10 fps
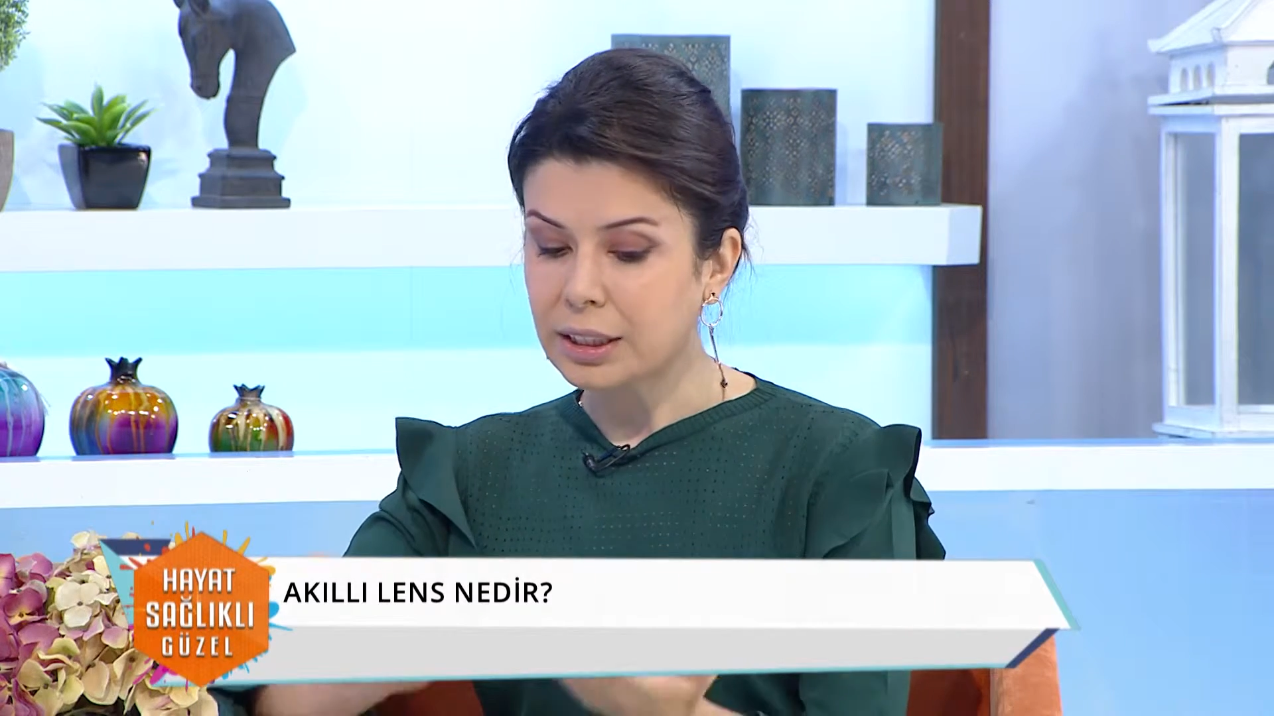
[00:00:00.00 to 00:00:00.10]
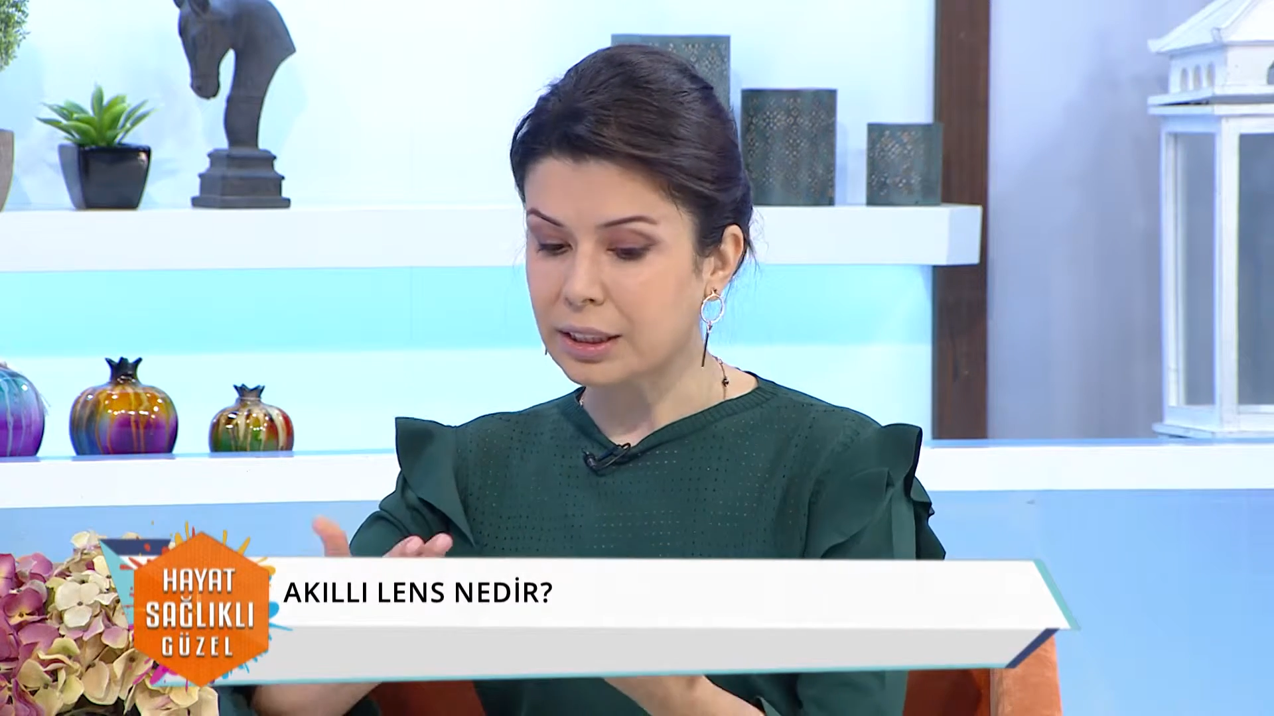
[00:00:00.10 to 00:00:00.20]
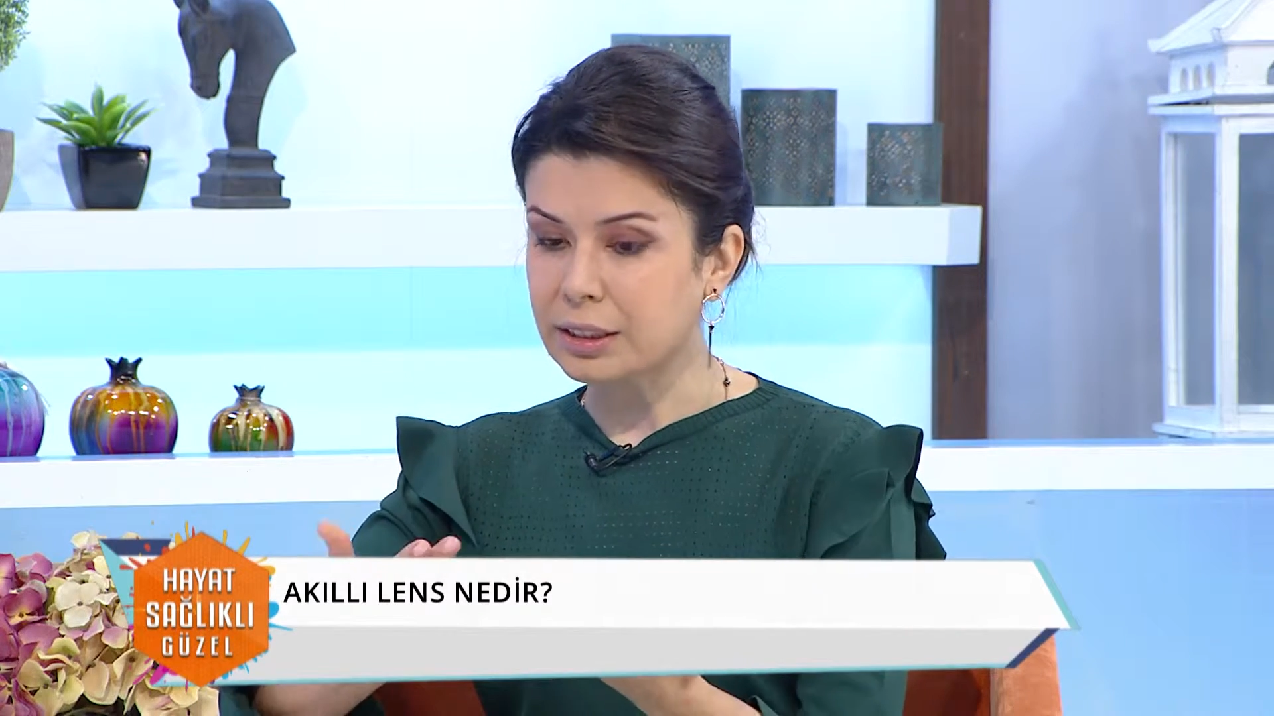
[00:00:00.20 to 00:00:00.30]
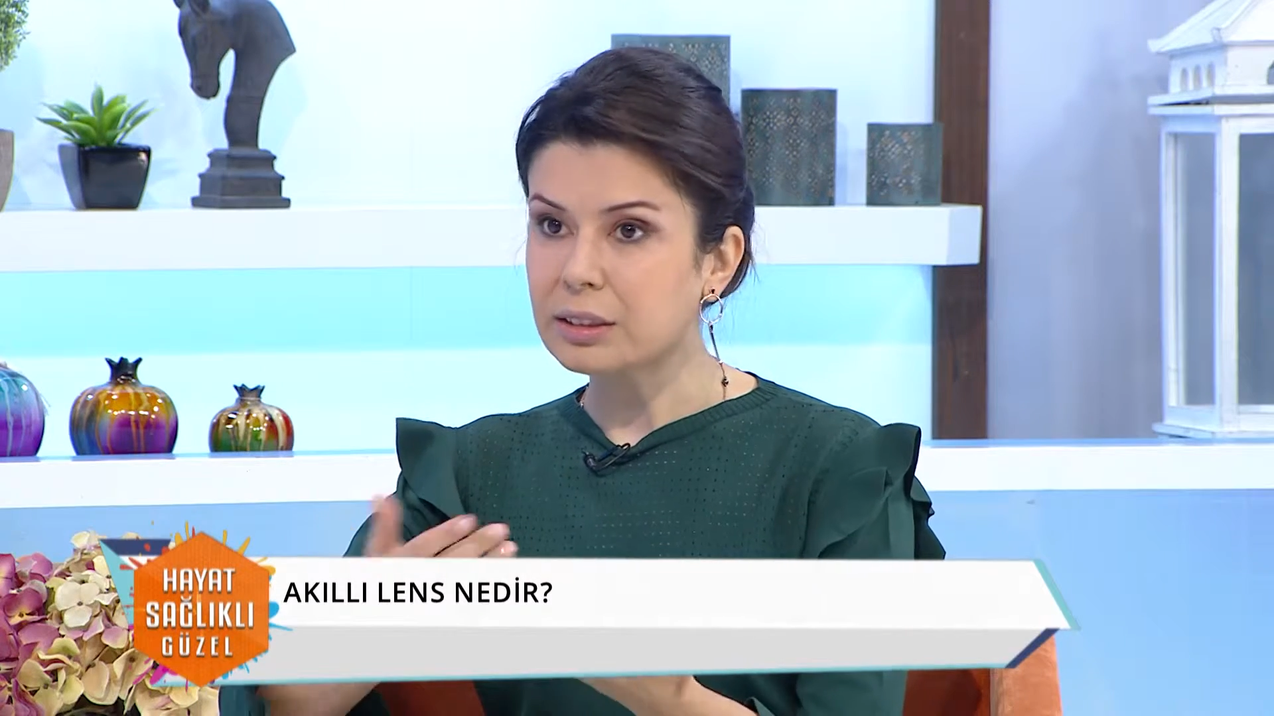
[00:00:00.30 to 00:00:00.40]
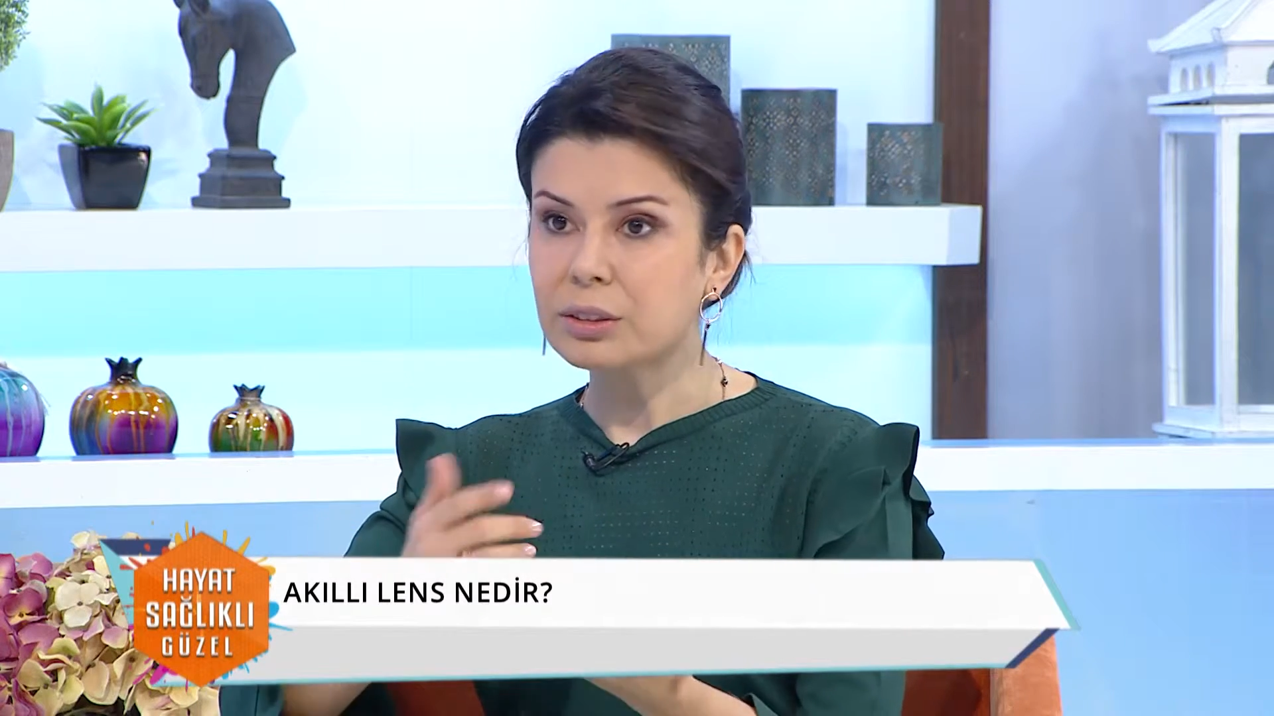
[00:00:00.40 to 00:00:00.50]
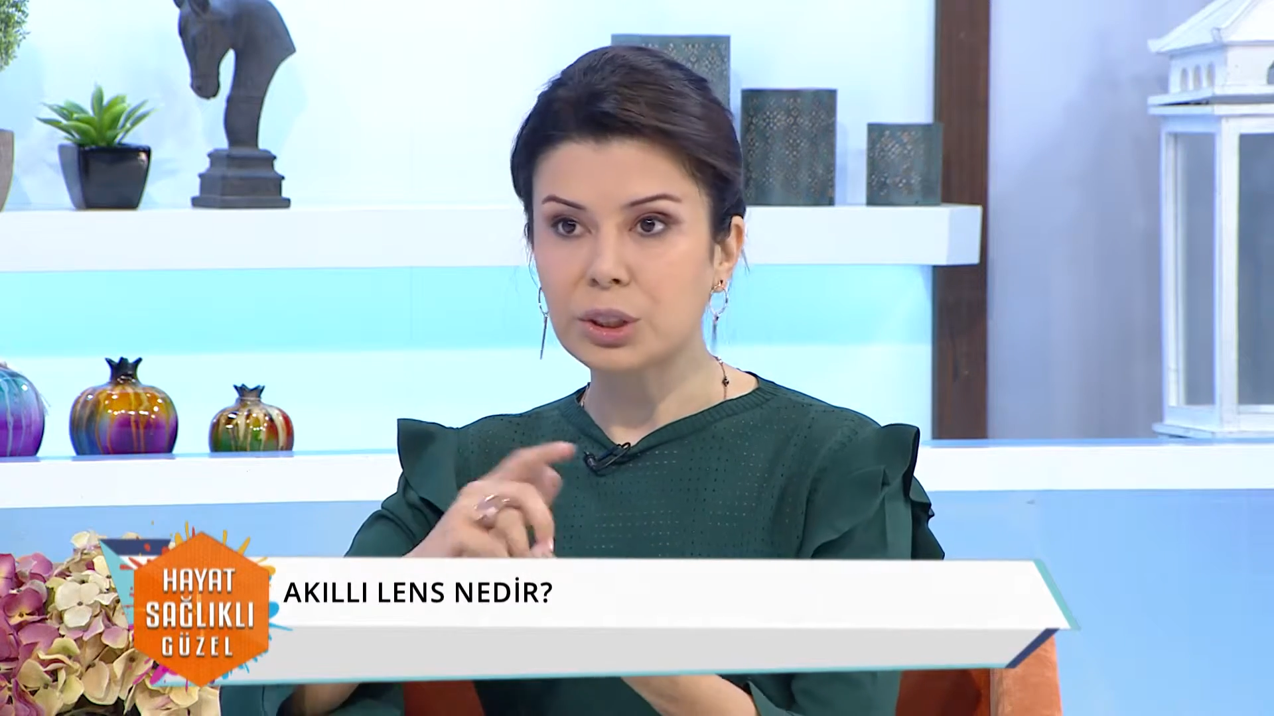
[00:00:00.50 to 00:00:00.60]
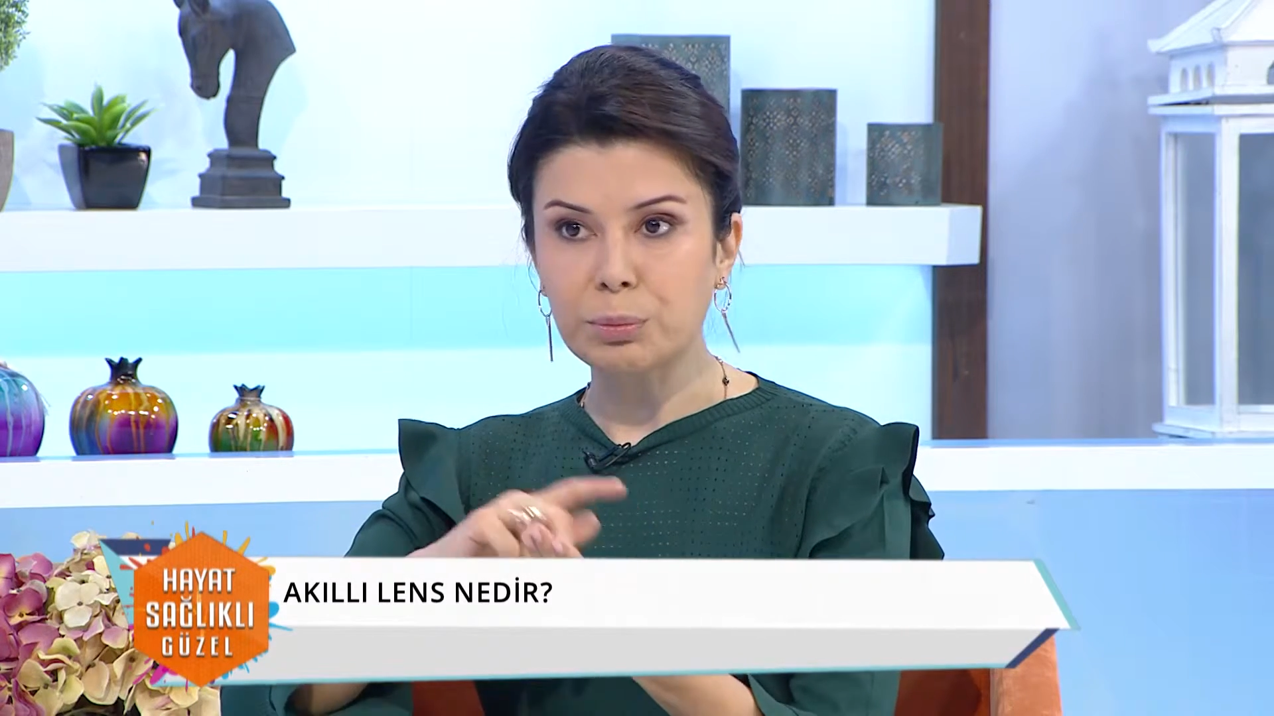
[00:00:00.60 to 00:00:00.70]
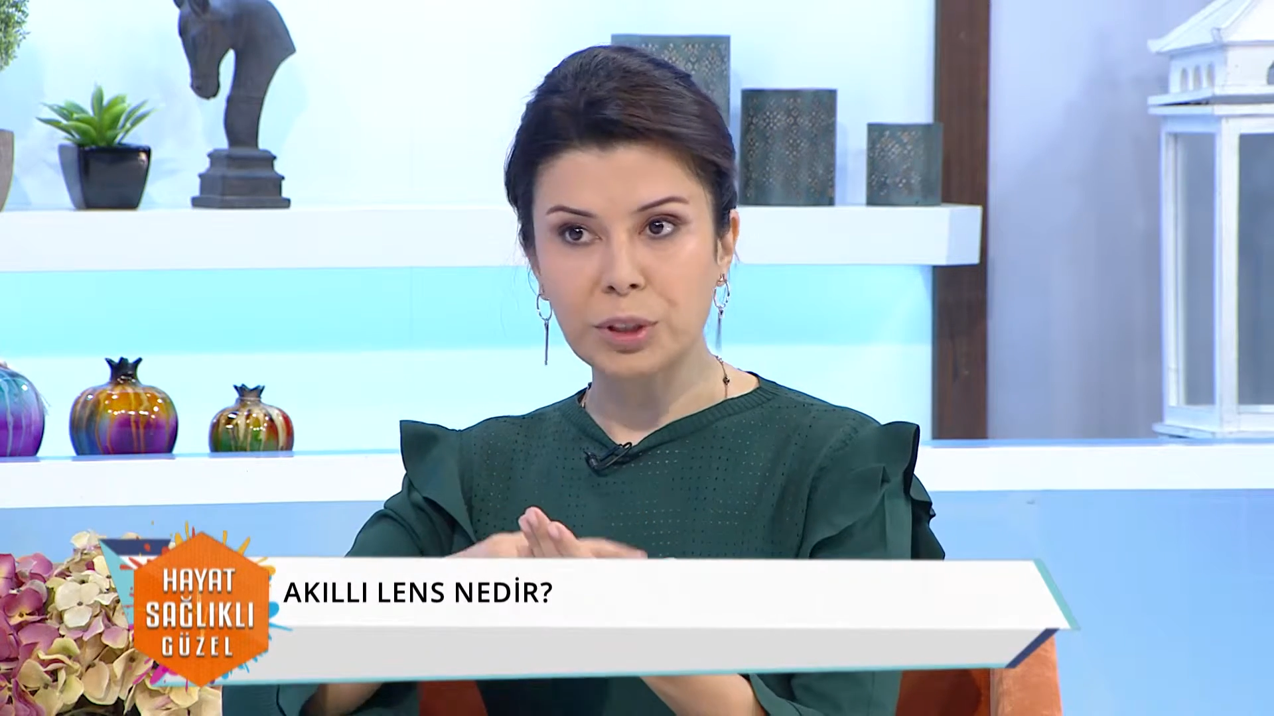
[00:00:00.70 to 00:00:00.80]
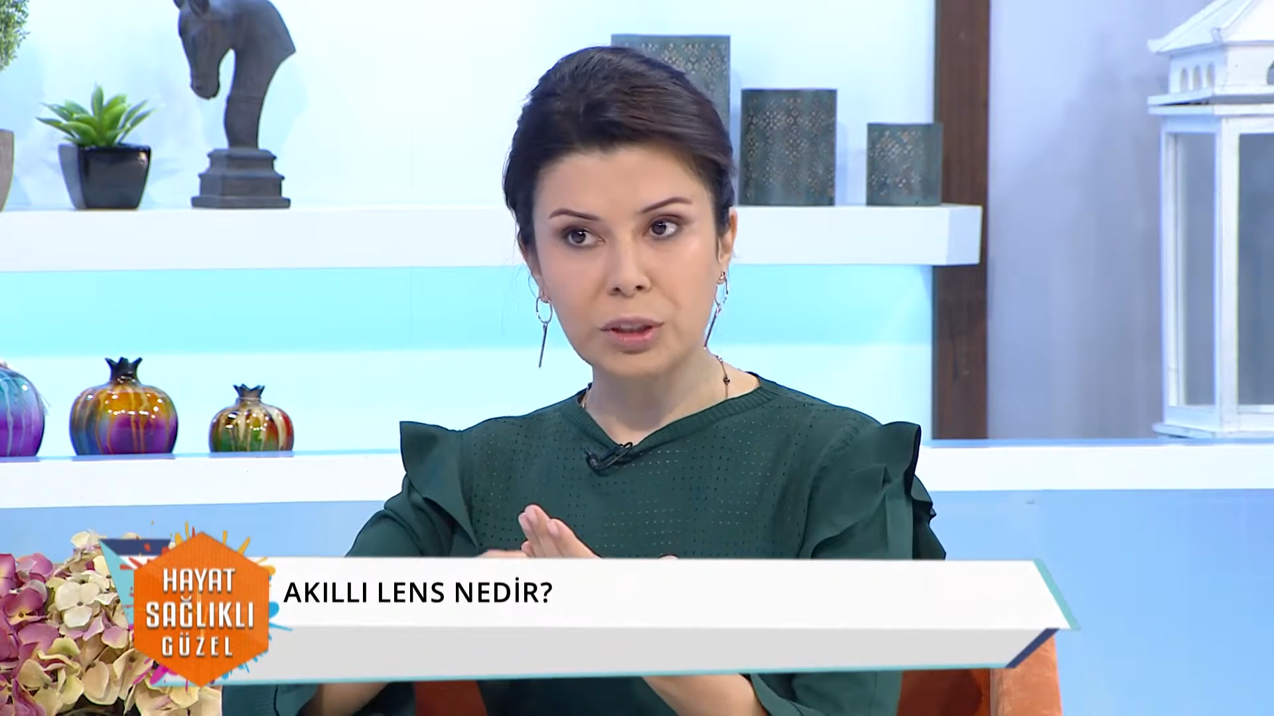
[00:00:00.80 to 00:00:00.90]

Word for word: yakın cep